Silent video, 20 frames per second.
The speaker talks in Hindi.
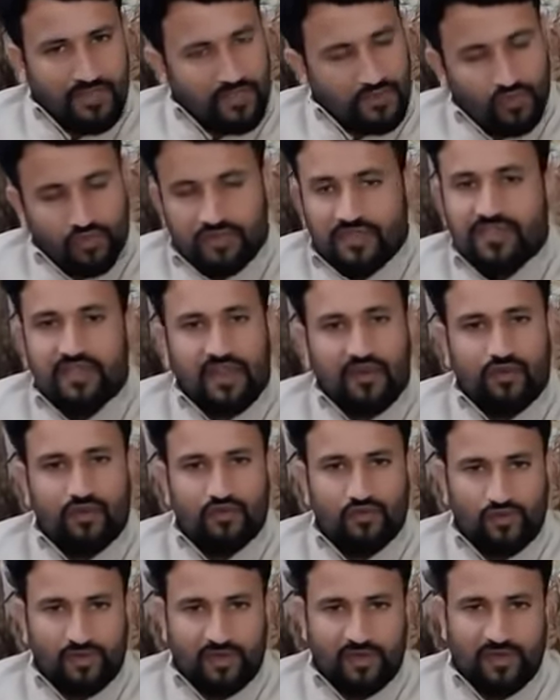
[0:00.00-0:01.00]
की सूची जारी
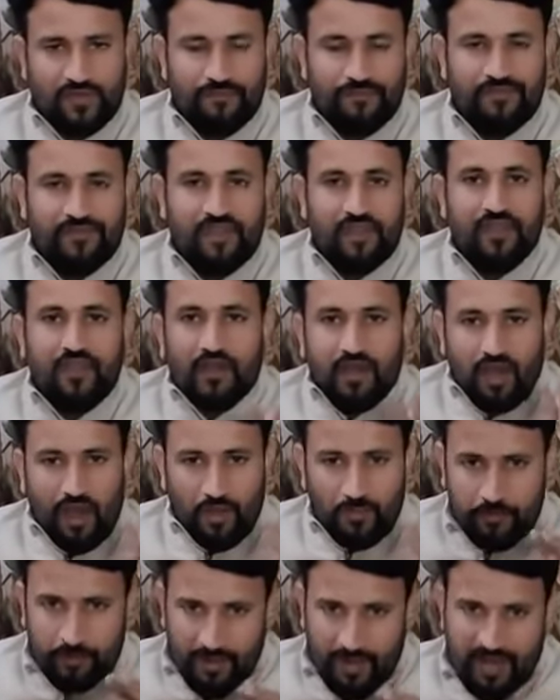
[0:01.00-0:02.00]
हो चुकी है
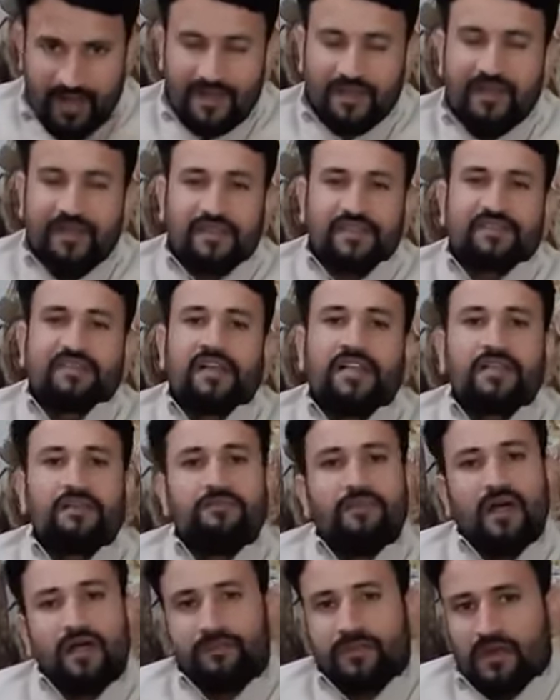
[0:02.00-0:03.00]
अब प्रायोरिटी के साथ
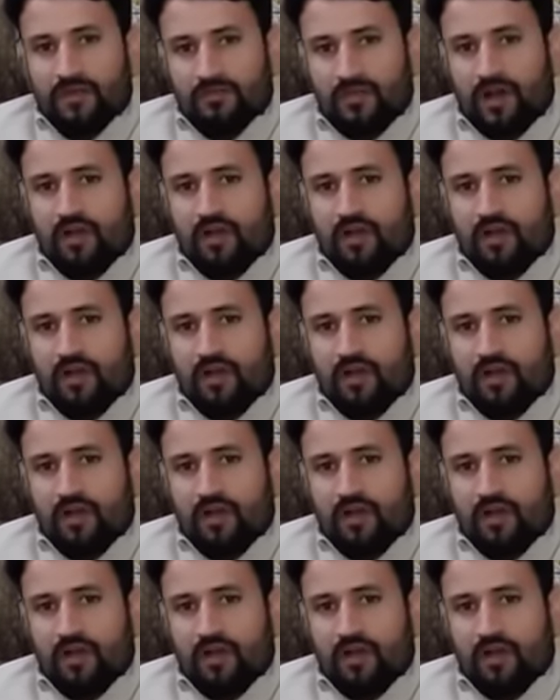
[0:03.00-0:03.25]
मैं आपकी